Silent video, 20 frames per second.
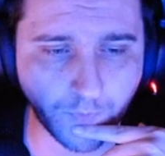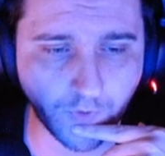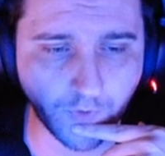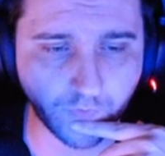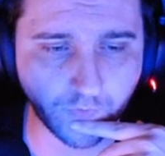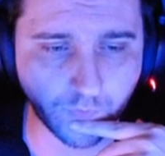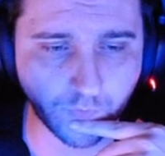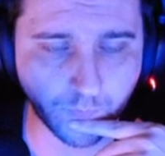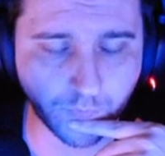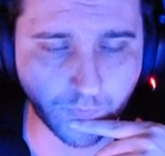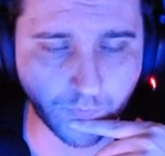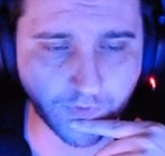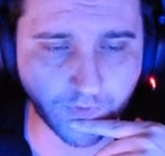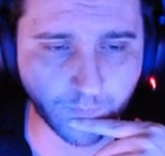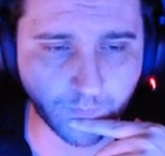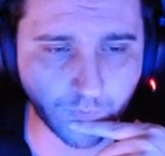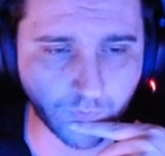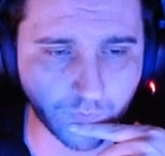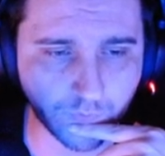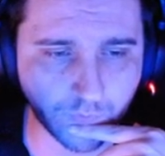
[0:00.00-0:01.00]
le boss de Blue
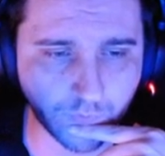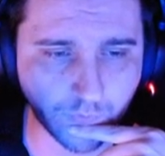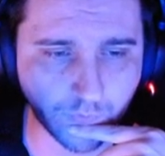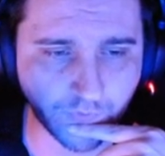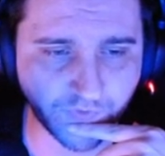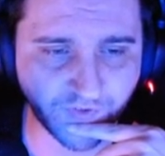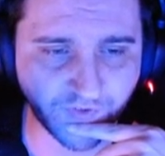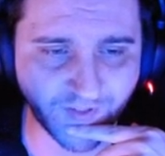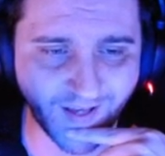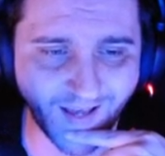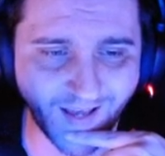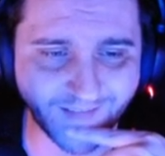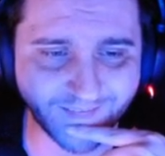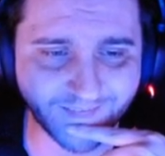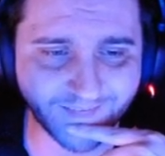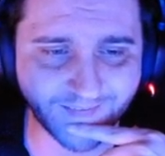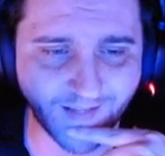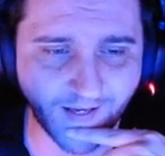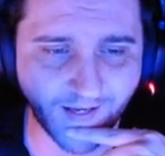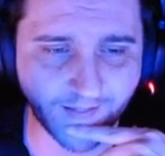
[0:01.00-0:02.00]
Game Studio, c'est
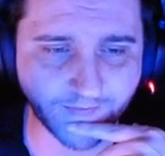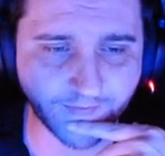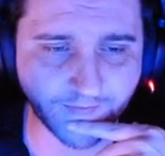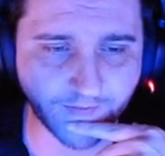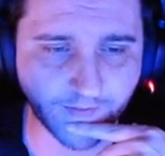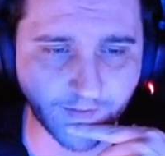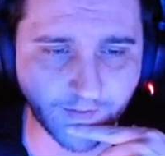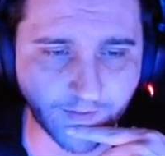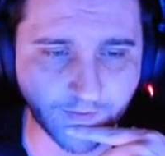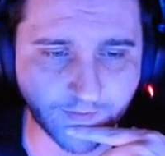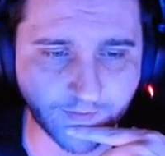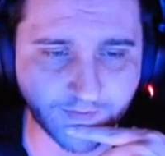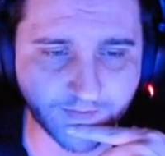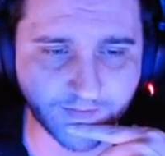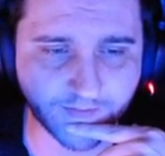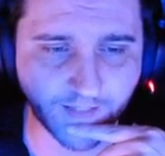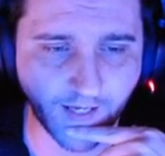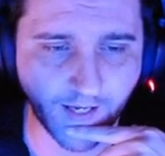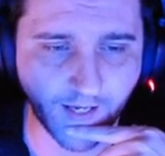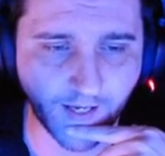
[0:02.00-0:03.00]
Hassan euh,
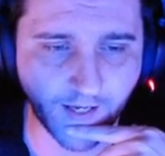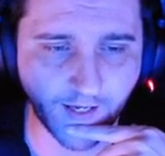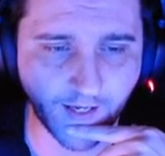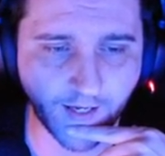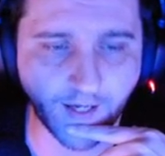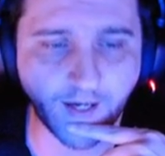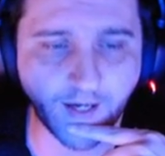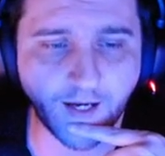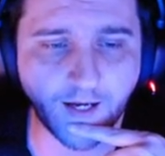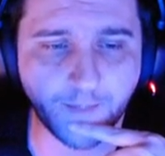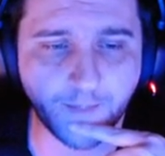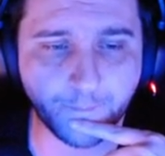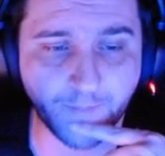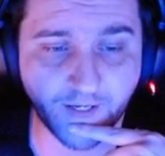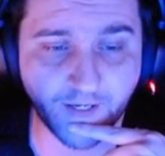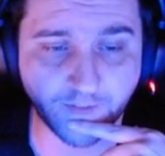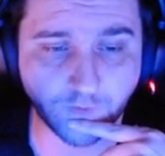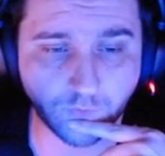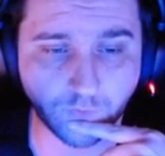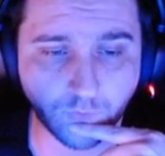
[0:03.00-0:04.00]

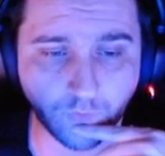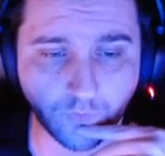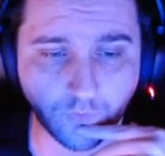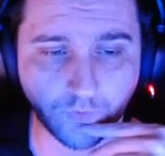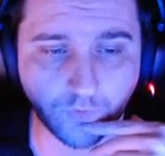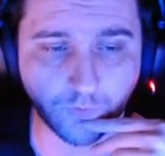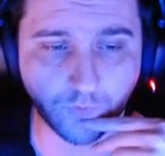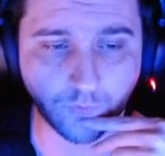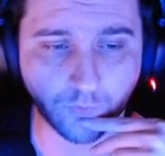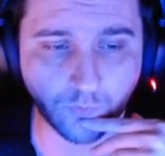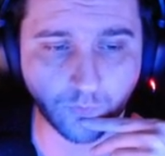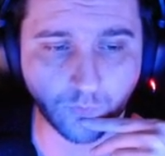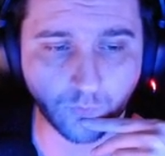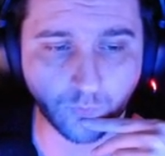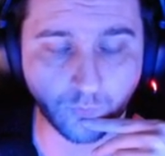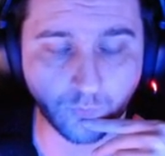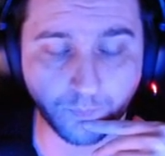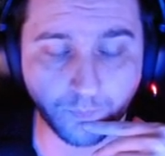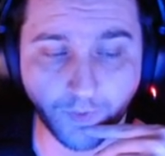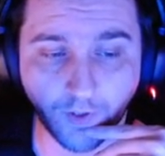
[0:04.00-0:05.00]
Karaman, donc
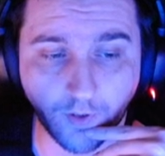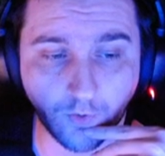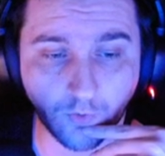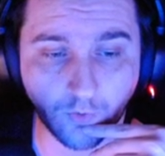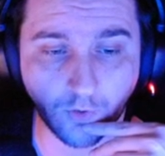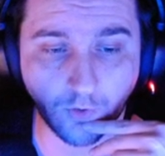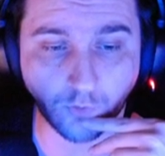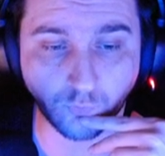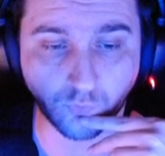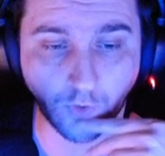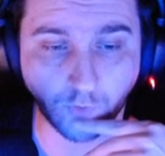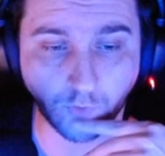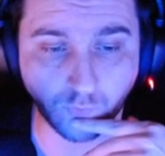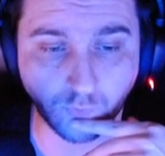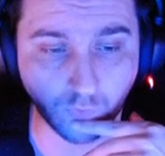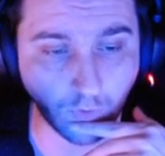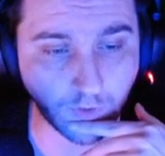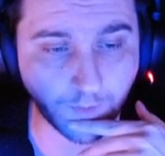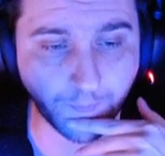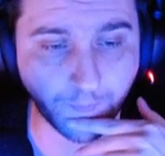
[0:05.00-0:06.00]
un,
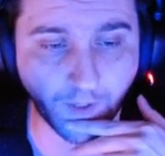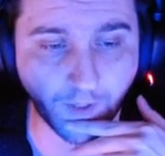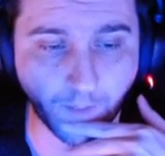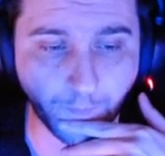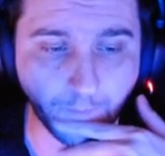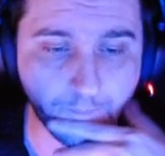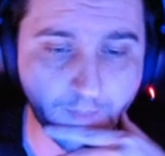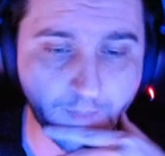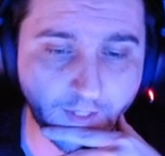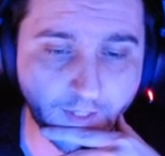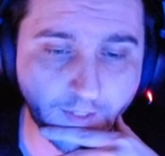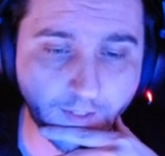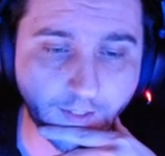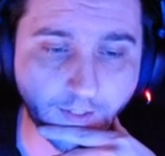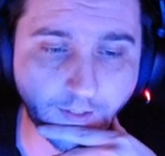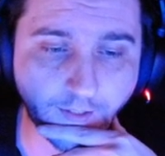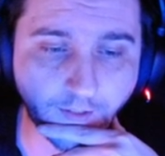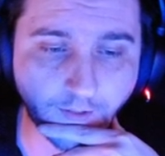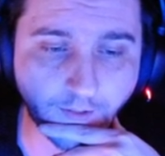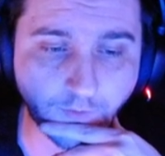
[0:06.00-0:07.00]
turc apparemment,
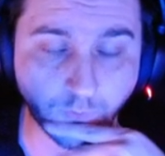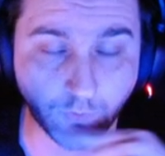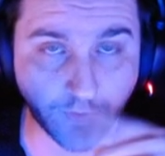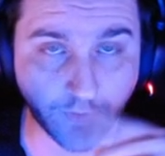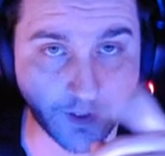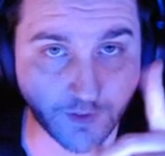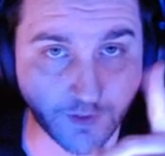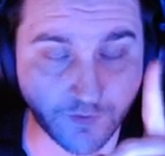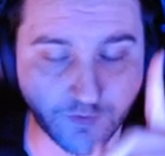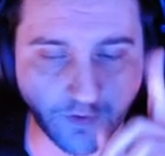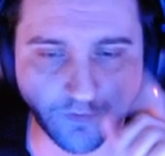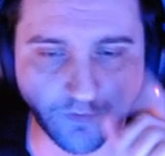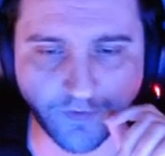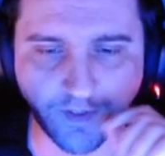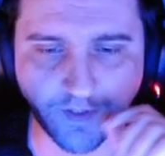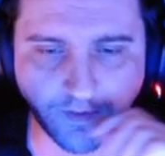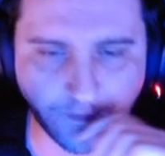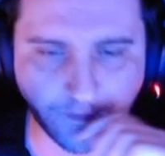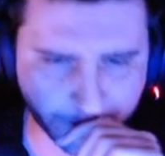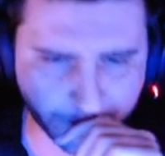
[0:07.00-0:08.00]
donc gardez ça en
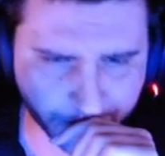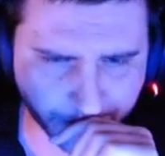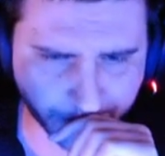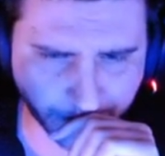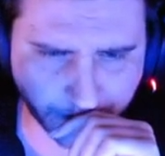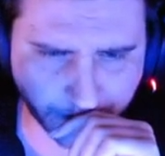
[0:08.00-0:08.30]
tête.